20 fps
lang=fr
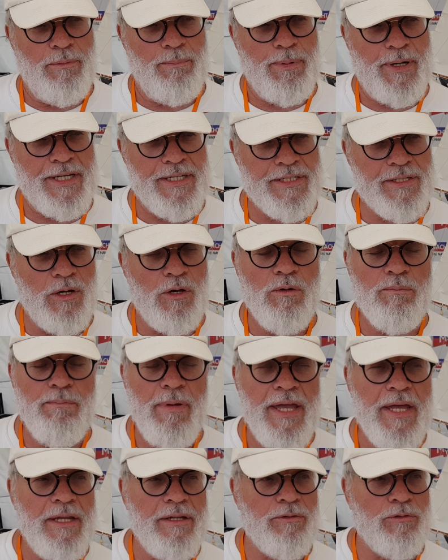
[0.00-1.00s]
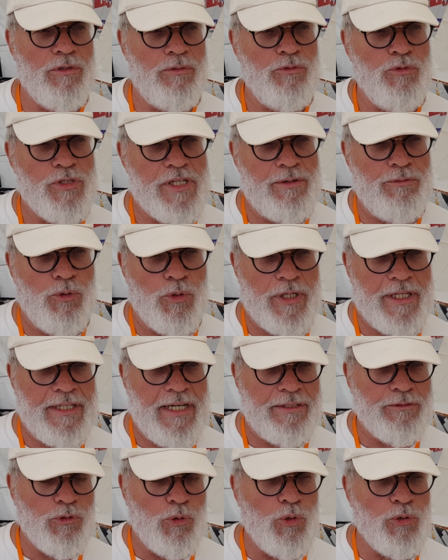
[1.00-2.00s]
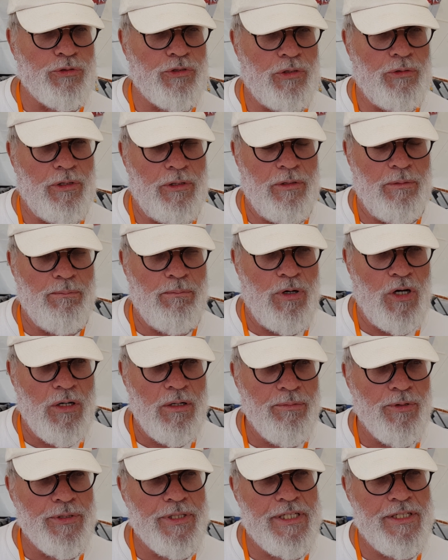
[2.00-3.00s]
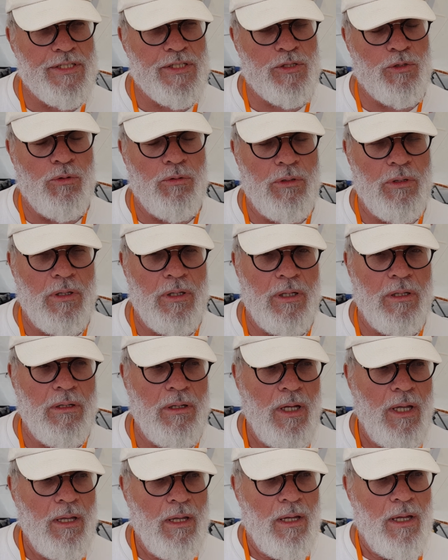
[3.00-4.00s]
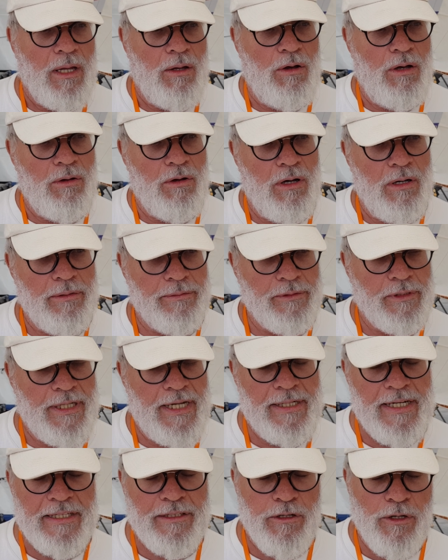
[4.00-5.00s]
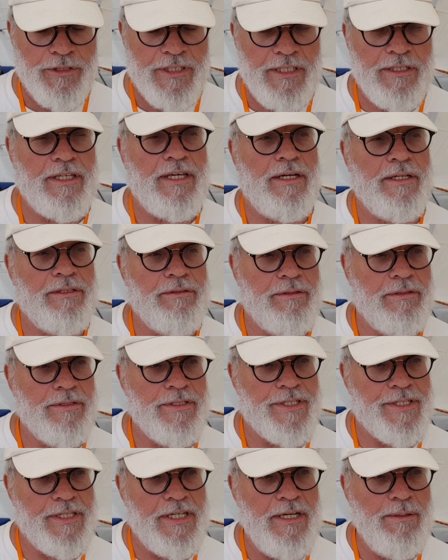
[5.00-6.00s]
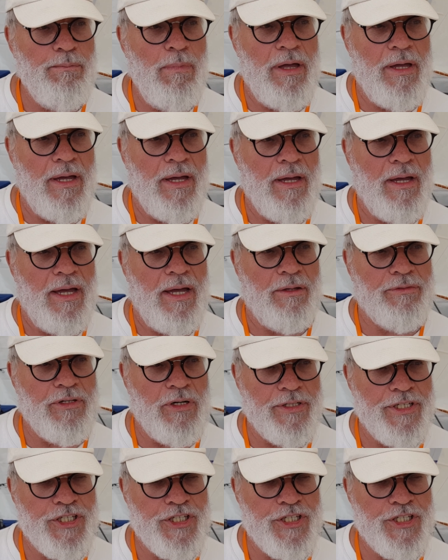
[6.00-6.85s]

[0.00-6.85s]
présents, mais nous avons quatre autres membres qui sont à l'Atlantica Steam, dans